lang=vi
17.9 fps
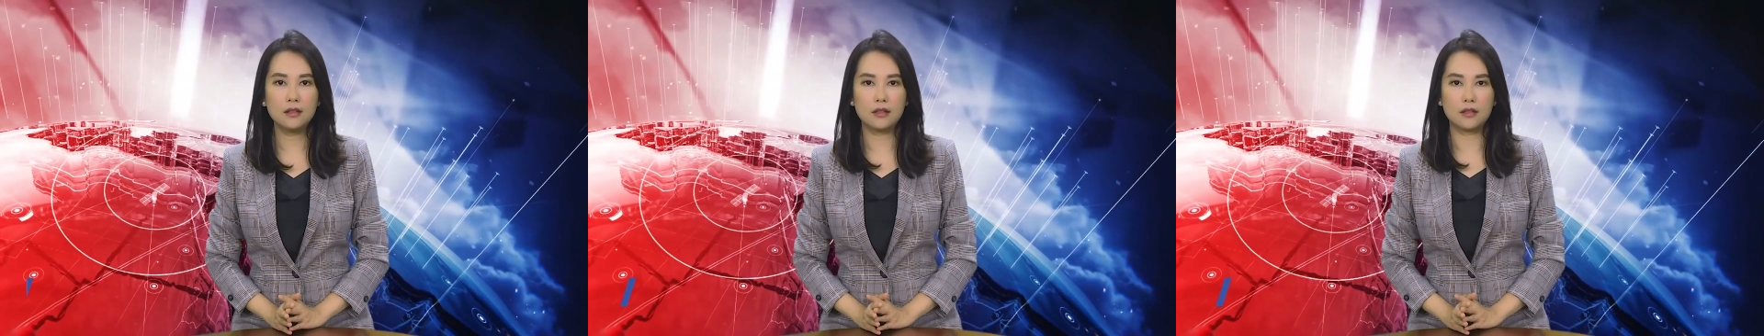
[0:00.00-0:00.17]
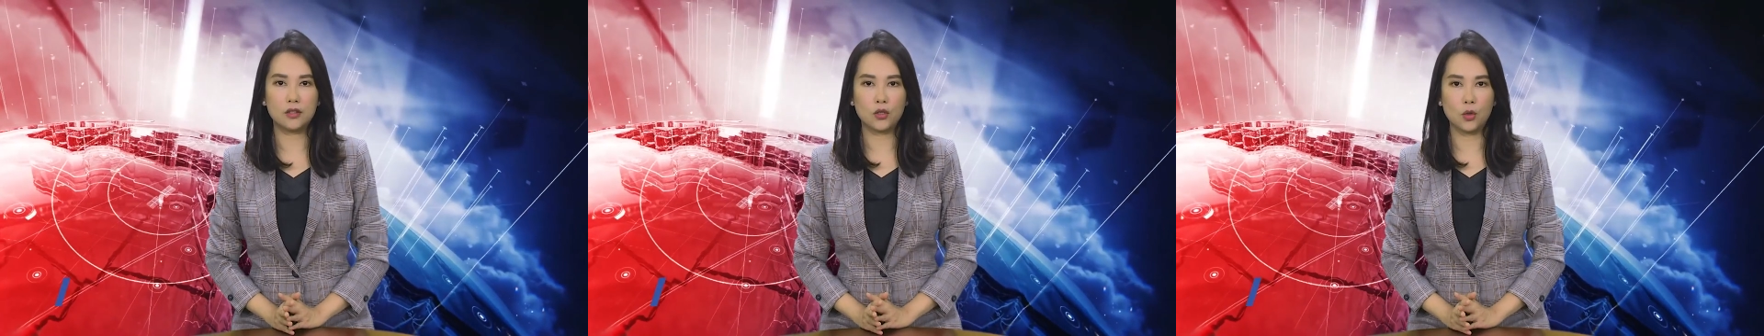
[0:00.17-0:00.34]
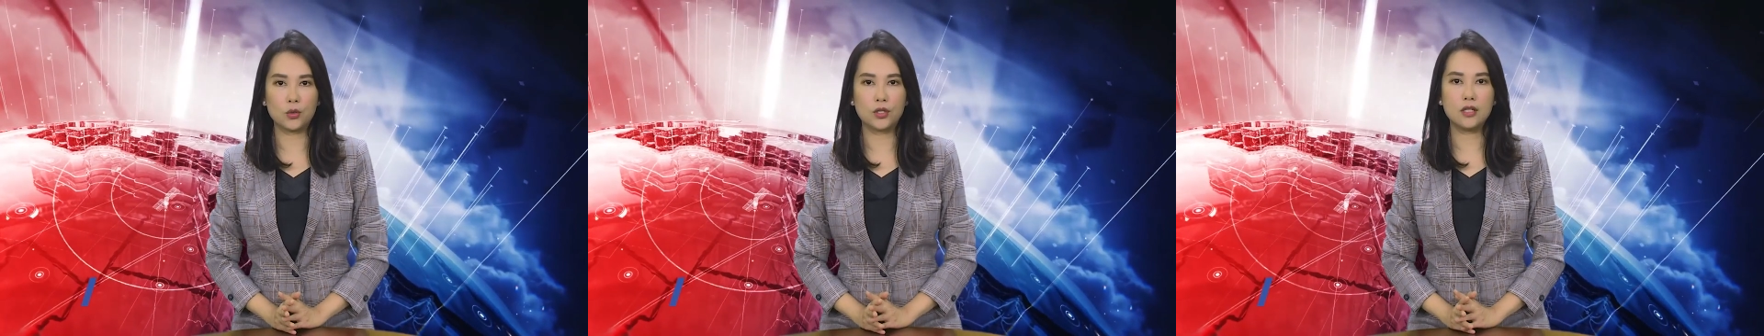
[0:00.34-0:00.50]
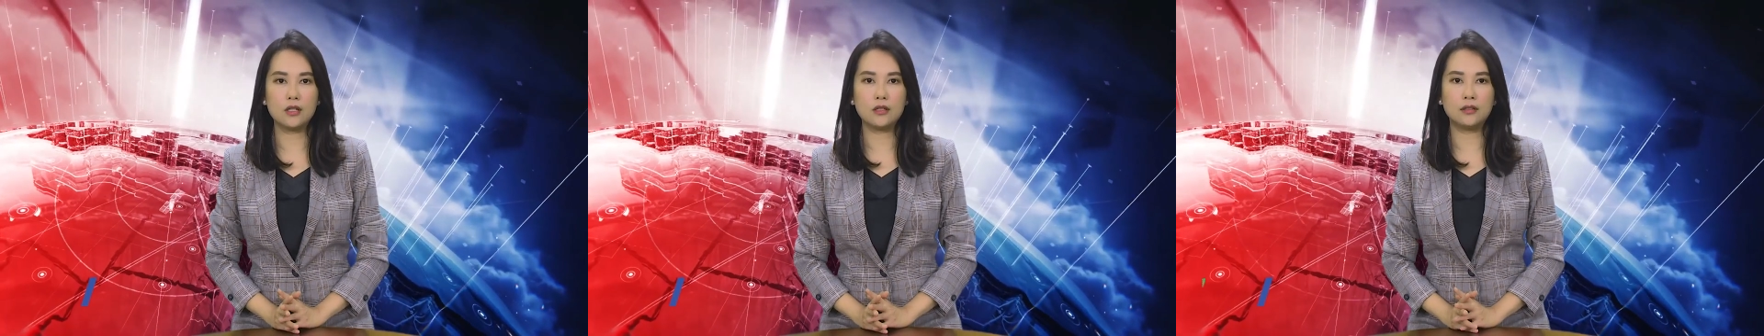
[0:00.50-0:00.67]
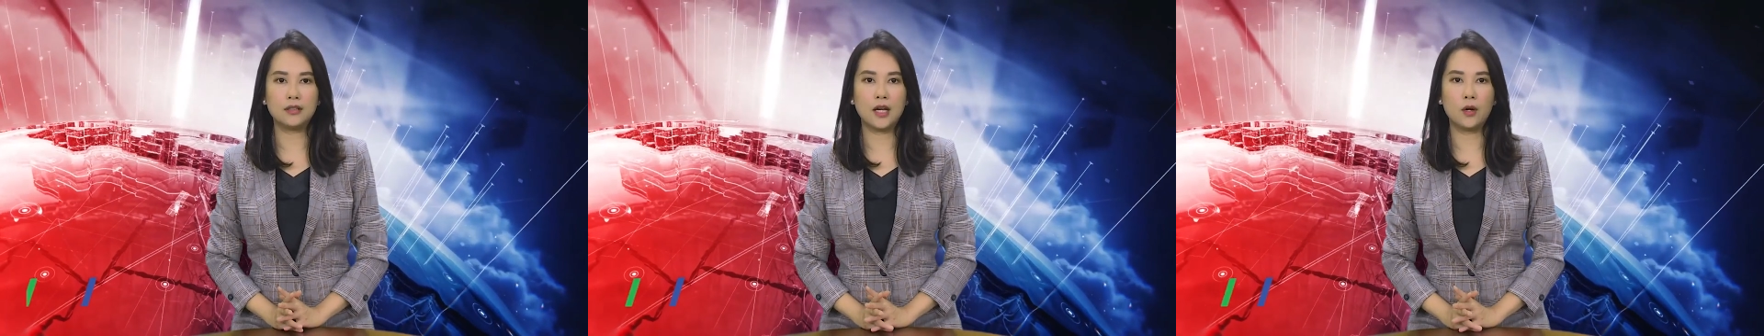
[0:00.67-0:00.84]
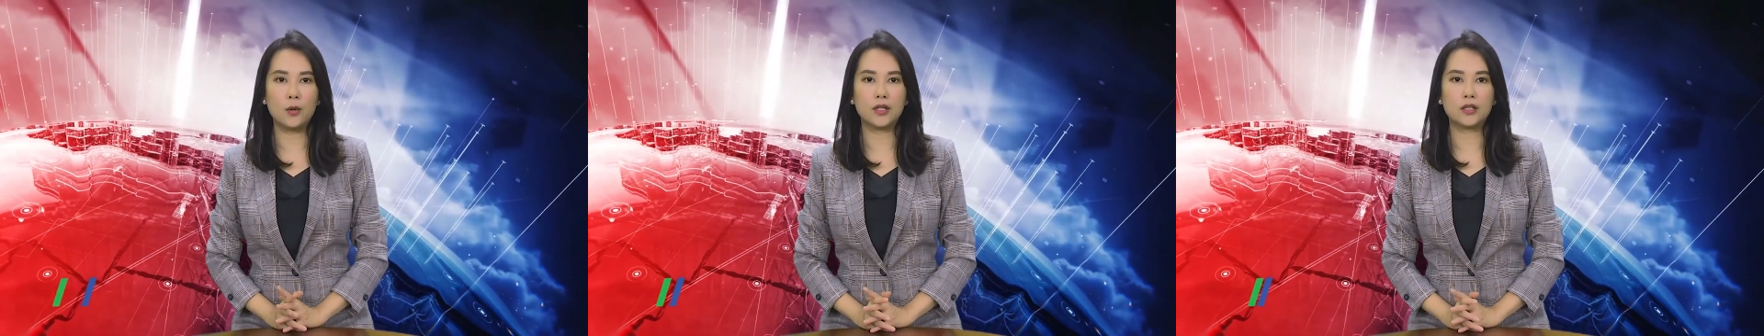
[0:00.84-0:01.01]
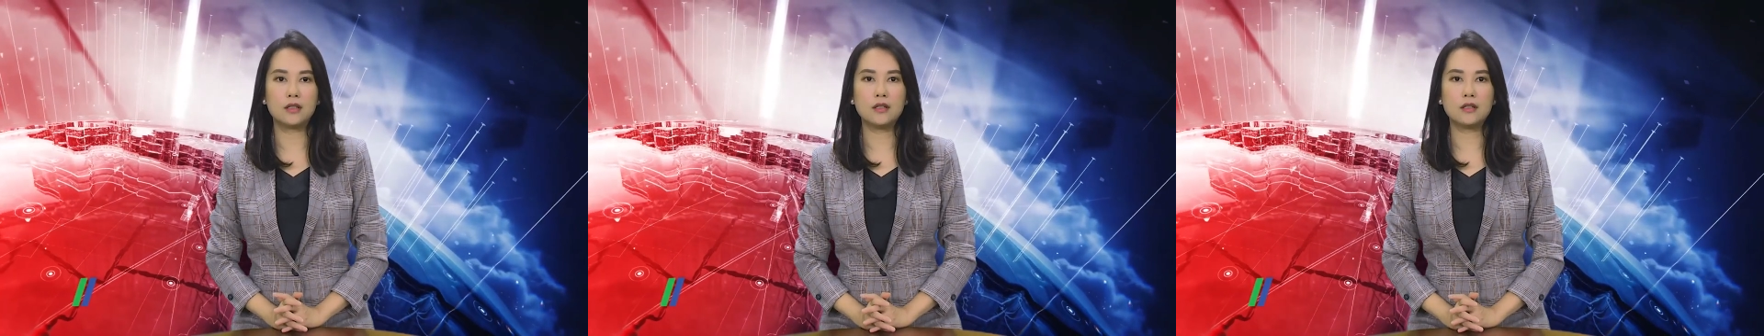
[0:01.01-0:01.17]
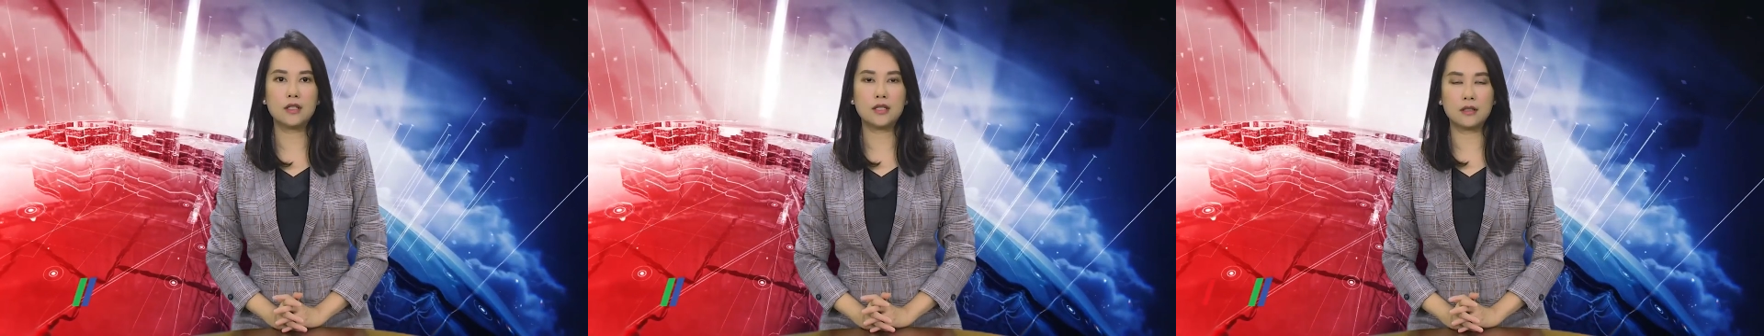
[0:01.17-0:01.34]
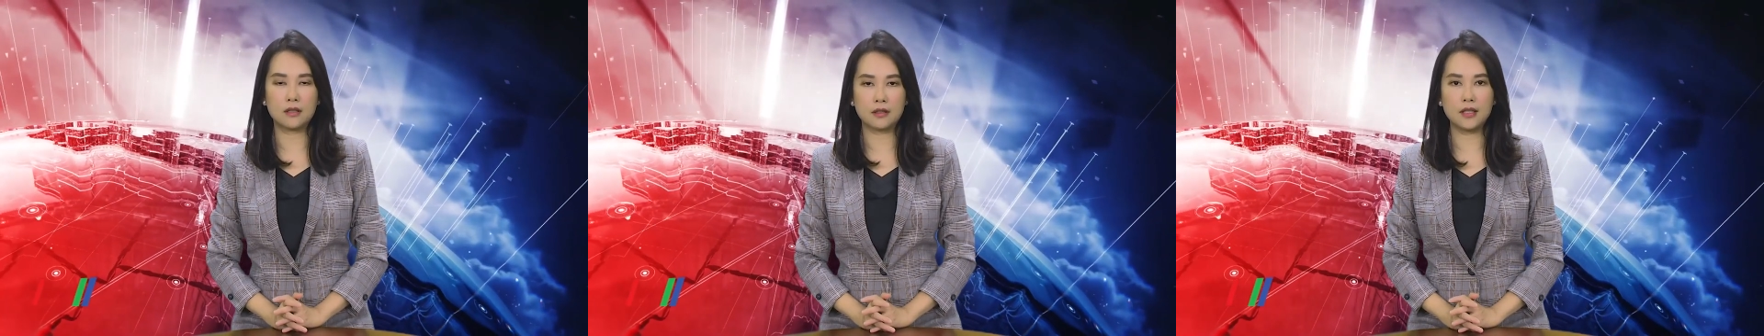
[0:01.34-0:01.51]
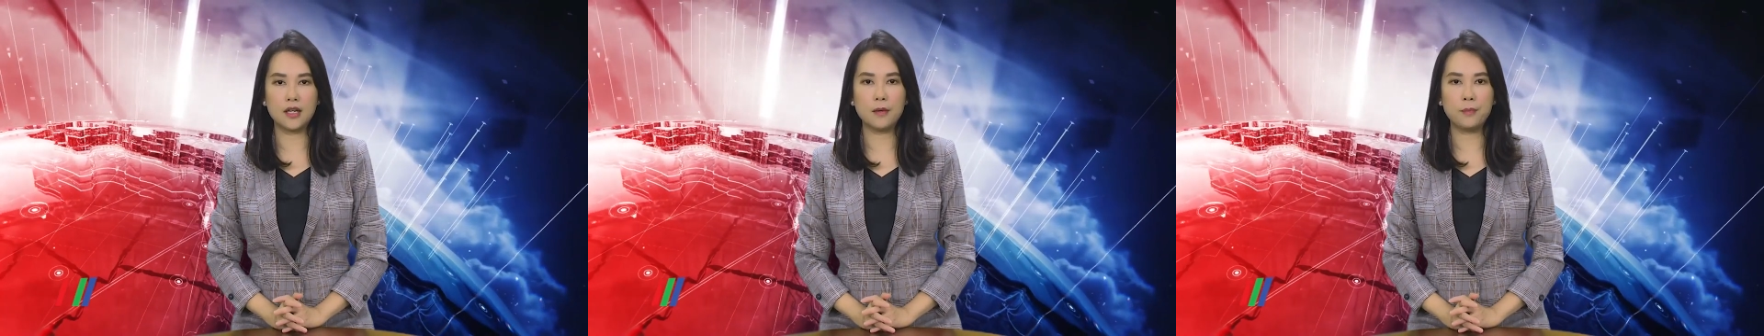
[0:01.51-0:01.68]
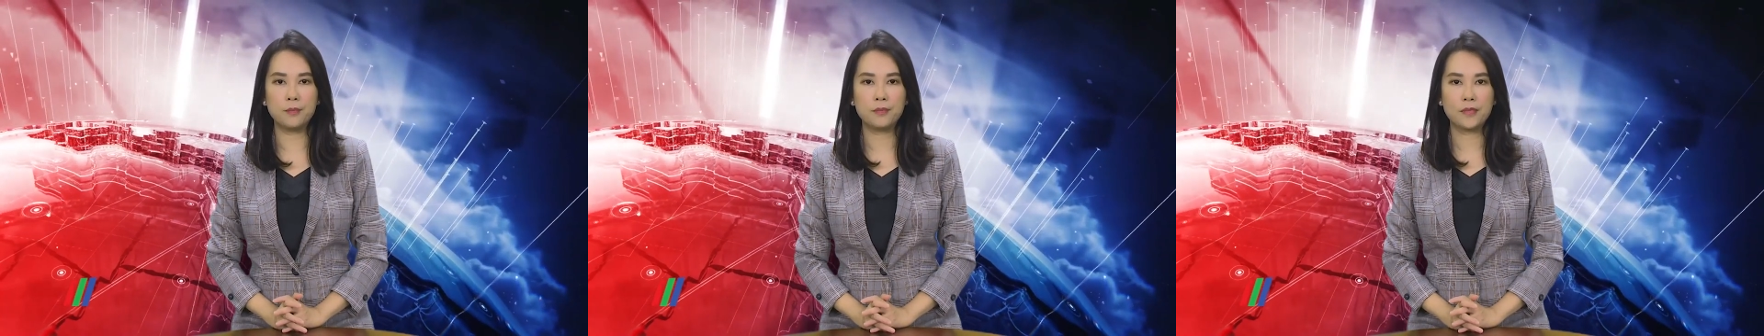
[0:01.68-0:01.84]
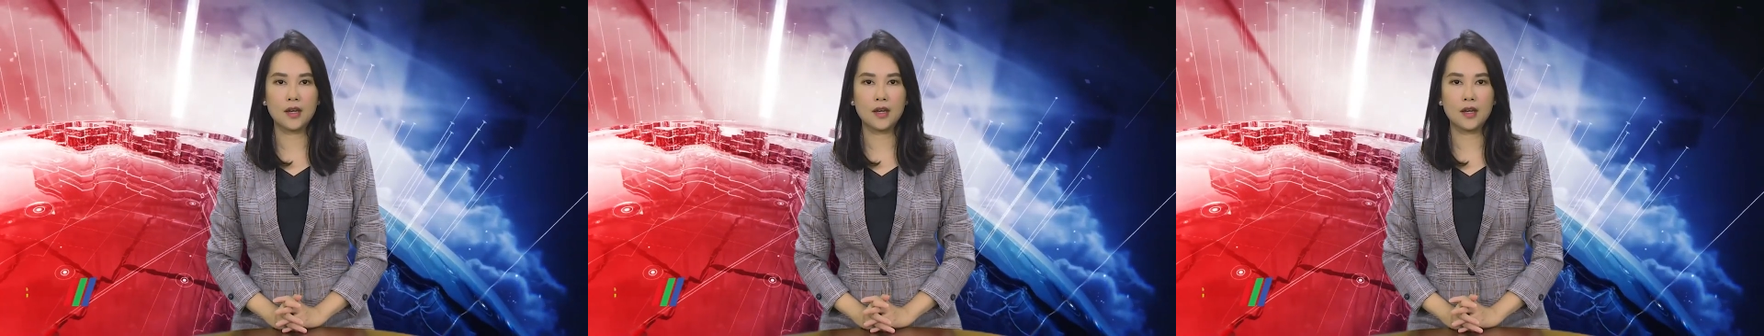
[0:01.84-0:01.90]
được tổ chức theo hình thức trực tiếp